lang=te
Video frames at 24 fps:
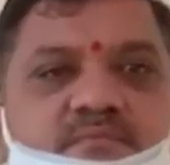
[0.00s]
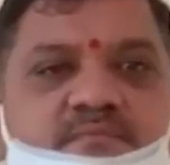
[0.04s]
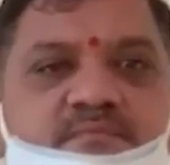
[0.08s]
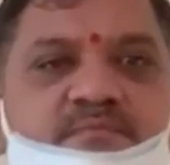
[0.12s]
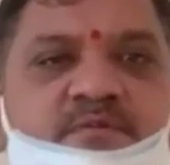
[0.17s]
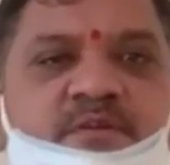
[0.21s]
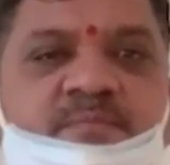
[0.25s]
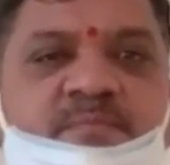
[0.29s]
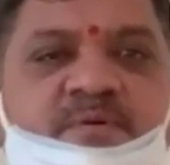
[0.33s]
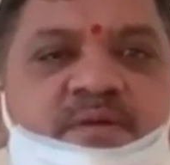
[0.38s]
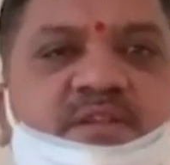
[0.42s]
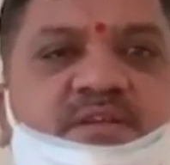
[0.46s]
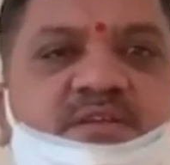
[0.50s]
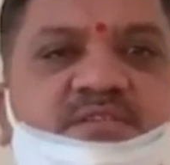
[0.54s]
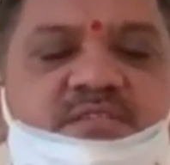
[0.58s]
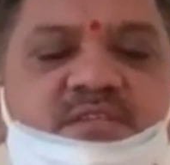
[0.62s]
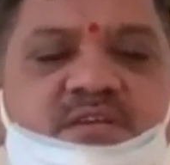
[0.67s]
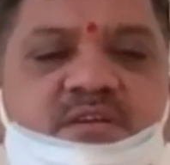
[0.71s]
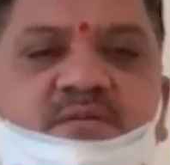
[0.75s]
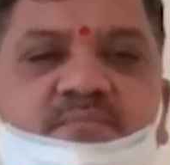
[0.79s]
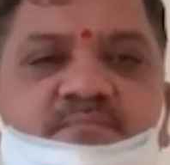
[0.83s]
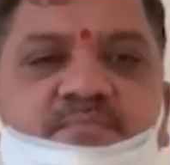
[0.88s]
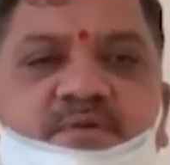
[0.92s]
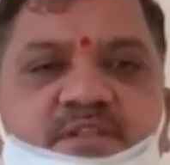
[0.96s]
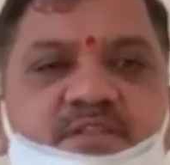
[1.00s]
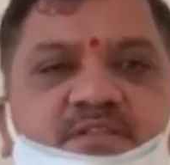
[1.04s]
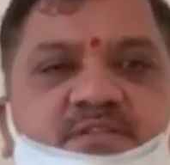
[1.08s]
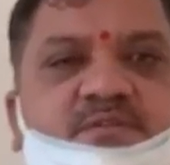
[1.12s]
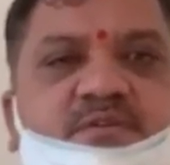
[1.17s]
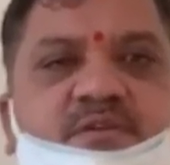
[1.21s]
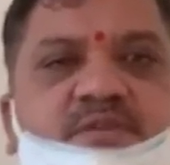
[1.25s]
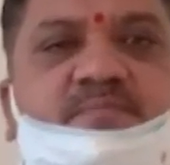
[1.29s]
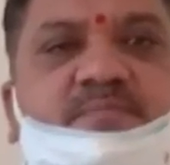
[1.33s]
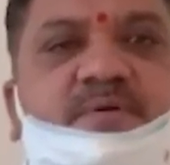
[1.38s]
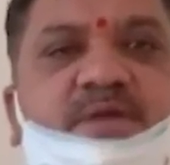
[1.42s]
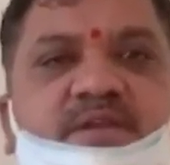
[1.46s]
పురపాలక సంఘం
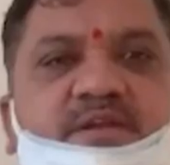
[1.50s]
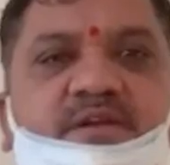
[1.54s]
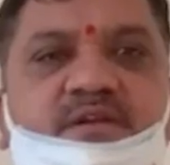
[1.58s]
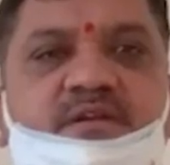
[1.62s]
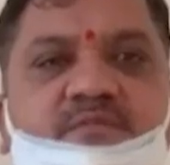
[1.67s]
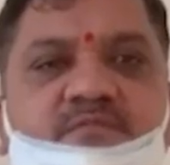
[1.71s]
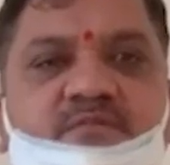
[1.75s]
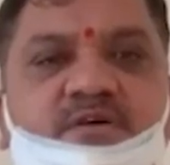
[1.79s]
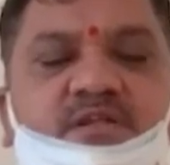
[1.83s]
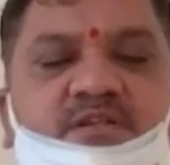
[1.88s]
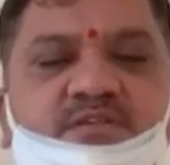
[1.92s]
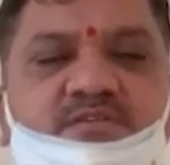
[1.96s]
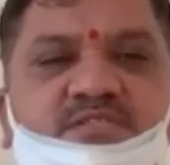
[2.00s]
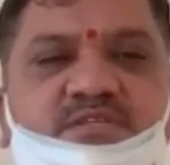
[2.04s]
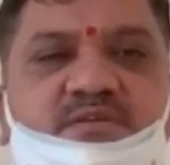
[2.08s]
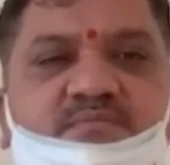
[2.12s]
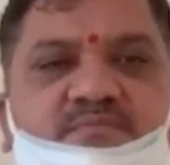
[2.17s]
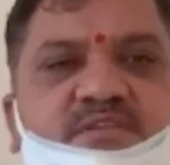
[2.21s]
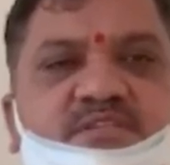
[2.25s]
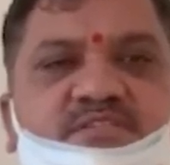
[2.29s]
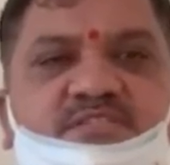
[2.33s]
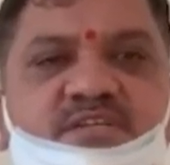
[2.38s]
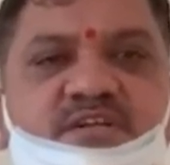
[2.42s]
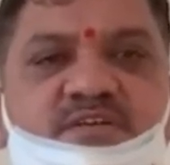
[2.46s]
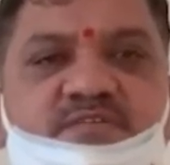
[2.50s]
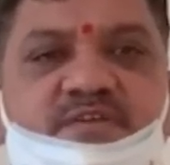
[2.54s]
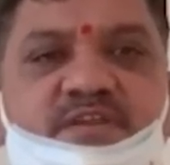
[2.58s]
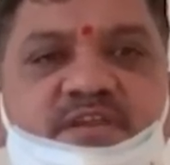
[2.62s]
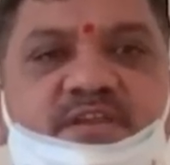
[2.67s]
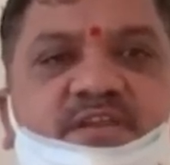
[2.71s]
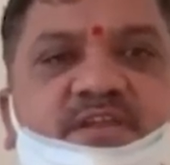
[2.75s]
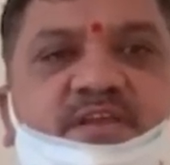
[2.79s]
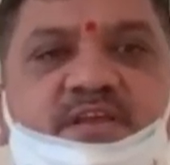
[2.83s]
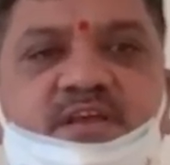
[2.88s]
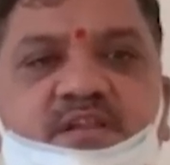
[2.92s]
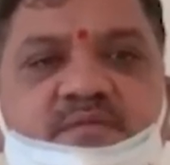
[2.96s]
పరిధిలోని పన్నెండవ వారికి సంబంధించిన
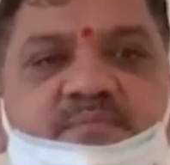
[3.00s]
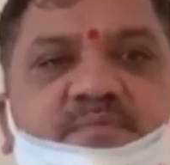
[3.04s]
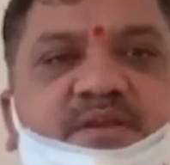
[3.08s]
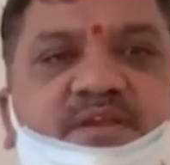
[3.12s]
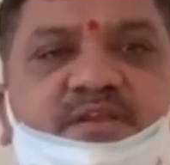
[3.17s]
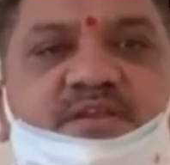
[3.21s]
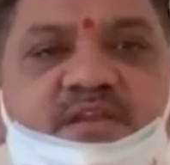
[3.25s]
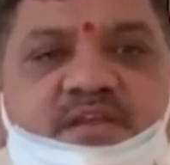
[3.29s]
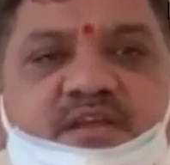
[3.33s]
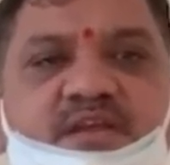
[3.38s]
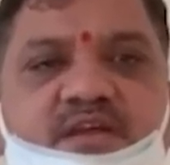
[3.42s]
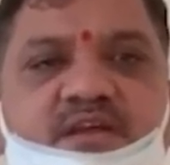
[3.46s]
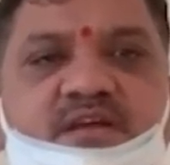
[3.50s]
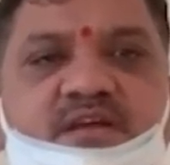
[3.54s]
ఎన్నికల ప్రక్రియ